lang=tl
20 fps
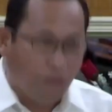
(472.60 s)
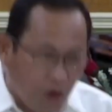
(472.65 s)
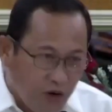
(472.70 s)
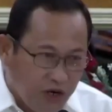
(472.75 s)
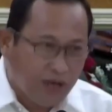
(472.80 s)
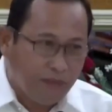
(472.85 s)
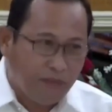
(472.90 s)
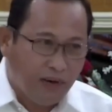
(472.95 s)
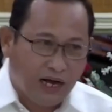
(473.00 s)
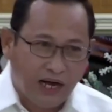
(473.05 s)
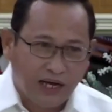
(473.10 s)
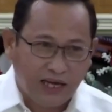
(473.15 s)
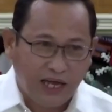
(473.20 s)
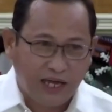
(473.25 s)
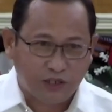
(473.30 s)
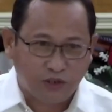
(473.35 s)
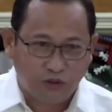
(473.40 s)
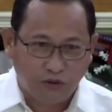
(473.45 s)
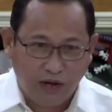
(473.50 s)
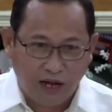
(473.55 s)
Mo ni mga
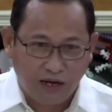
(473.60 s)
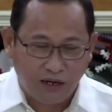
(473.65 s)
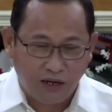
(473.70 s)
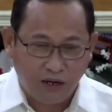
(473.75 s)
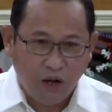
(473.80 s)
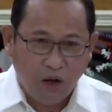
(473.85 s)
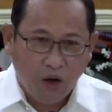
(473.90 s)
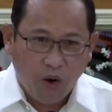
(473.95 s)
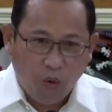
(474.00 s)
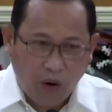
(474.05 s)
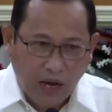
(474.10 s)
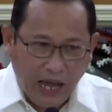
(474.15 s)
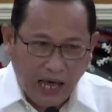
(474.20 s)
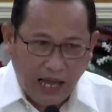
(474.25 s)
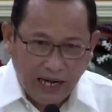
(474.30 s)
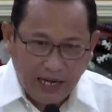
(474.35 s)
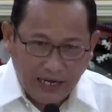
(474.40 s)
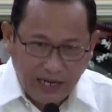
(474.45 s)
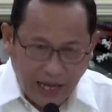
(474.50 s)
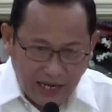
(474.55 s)
kaigsunan, wala
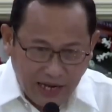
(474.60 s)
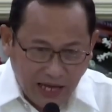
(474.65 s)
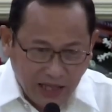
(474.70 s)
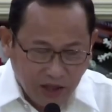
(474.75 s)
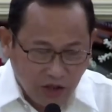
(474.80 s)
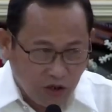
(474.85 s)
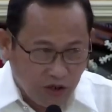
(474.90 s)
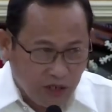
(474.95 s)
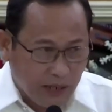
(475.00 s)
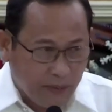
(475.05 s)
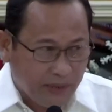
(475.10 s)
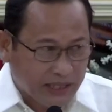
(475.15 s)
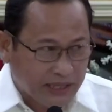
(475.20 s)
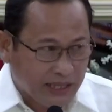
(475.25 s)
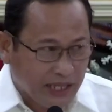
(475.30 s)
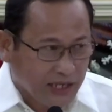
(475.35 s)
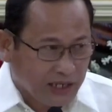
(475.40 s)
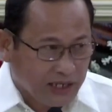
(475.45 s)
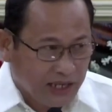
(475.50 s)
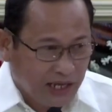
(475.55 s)
lang day nato na
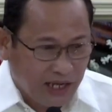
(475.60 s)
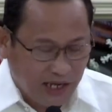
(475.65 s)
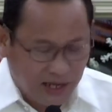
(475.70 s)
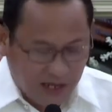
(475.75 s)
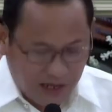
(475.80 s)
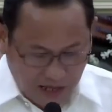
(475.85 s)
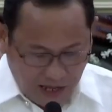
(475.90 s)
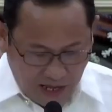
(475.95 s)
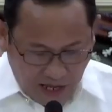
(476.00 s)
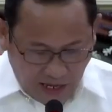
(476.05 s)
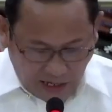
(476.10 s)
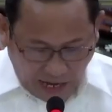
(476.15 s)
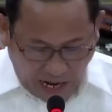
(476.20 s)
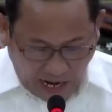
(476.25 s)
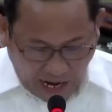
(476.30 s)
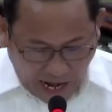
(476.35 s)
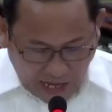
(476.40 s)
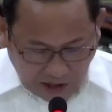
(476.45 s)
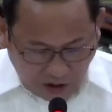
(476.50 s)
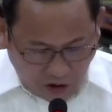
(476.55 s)
matikdi
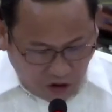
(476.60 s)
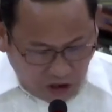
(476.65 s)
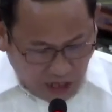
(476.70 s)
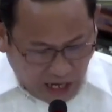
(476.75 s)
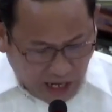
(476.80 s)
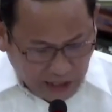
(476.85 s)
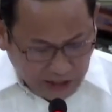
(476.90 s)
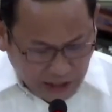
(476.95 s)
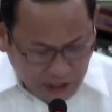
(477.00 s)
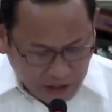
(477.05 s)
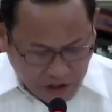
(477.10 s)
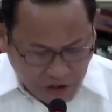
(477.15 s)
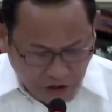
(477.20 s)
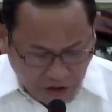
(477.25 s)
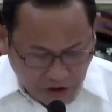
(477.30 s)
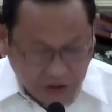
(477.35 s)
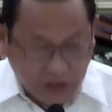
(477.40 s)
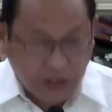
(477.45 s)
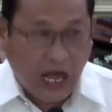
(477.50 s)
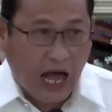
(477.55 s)
nga ngatong nga
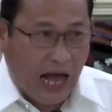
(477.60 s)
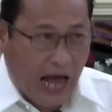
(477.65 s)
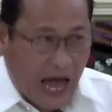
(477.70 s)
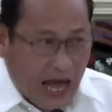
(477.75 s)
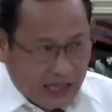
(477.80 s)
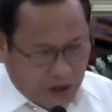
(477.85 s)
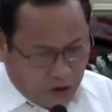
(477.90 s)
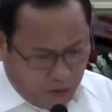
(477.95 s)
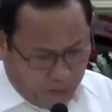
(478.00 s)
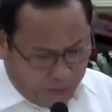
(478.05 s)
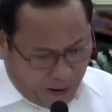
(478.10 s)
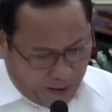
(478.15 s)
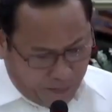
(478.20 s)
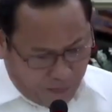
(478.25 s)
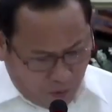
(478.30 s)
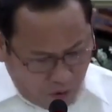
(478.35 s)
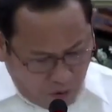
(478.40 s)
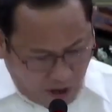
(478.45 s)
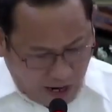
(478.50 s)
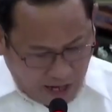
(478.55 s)
attitudes ang atong
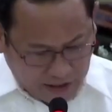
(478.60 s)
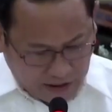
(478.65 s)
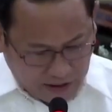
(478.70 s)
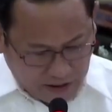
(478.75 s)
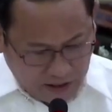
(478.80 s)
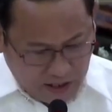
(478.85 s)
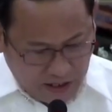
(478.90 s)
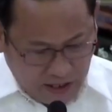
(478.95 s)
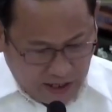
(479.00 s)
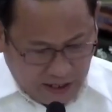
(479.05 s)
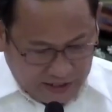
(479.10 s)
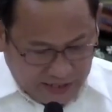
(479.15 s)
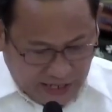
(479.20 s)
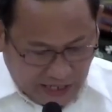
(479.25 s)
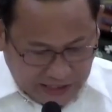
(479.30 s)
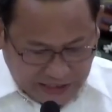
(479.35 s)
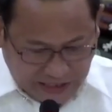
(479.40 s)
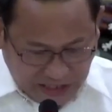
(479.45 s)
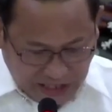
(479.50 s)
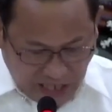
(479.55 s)
pagbuhat
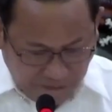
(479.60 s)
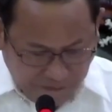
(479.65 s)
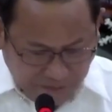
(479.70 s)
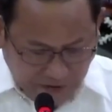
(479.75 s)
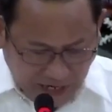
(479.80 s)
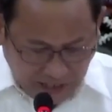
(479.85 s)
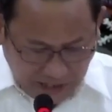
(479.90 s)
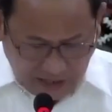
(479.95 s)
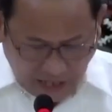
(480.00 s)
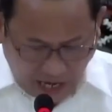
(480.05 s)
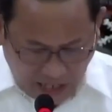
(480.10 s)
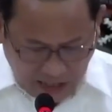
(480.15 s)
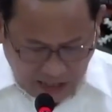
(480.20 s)
that separate